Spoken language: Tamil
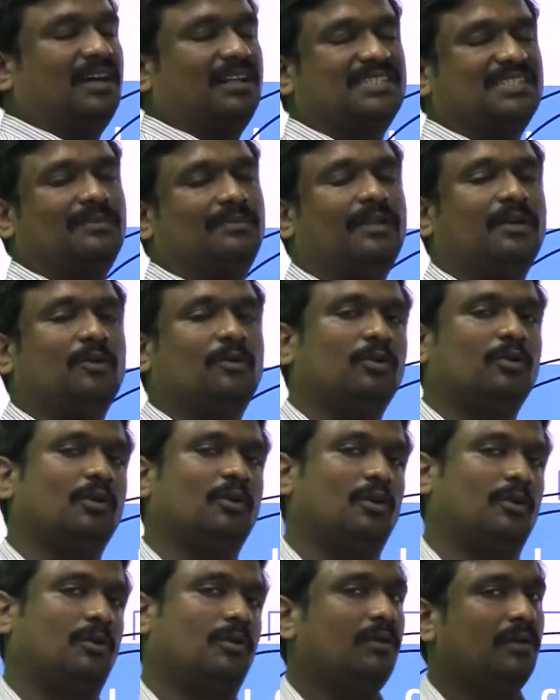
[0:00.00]
கான்செப்டே கொண்டு
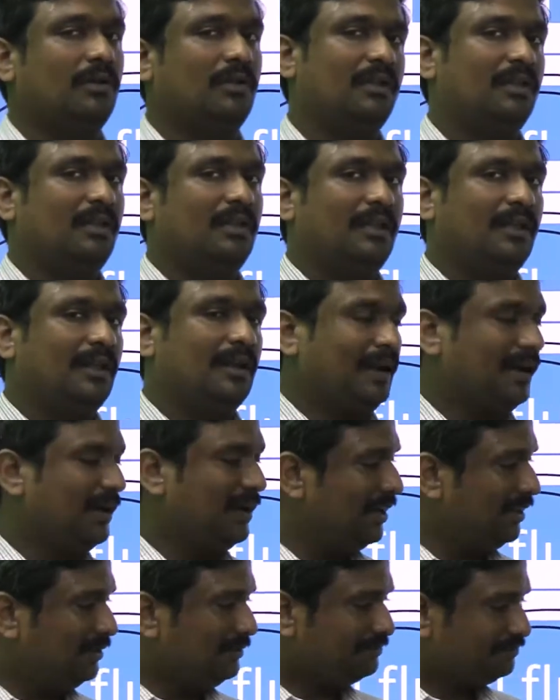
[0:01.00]
வரோம்
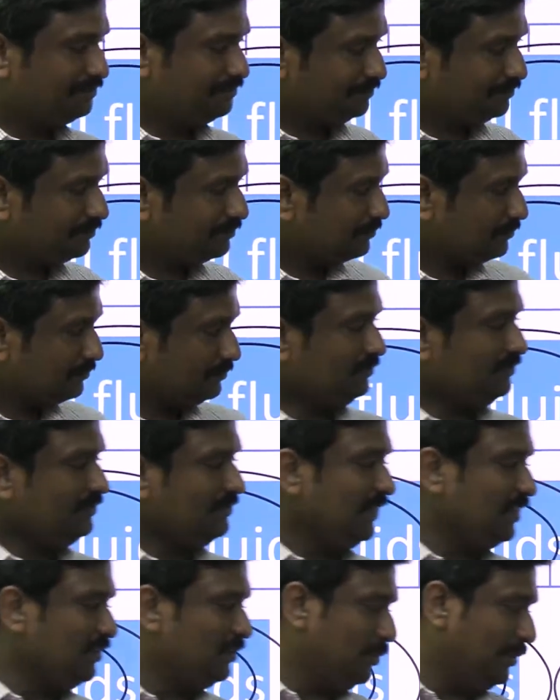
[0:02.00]
ரைட்டுங்களா
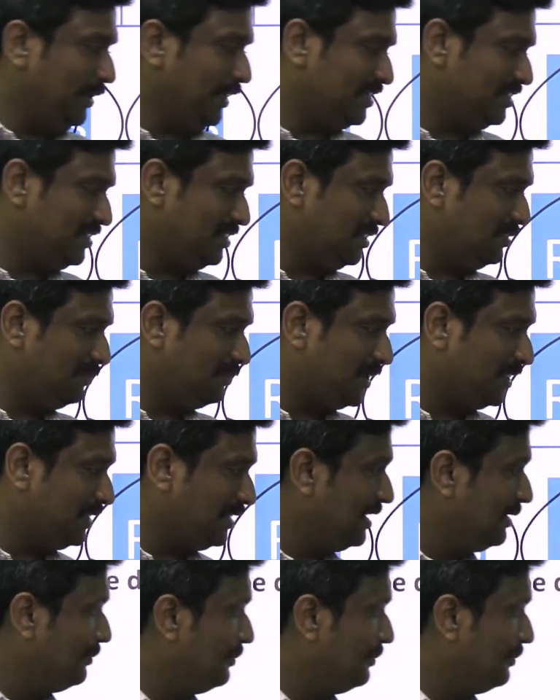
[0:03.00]
ஸோ நெக்ஸ்ட்டு பார்த்தீங்க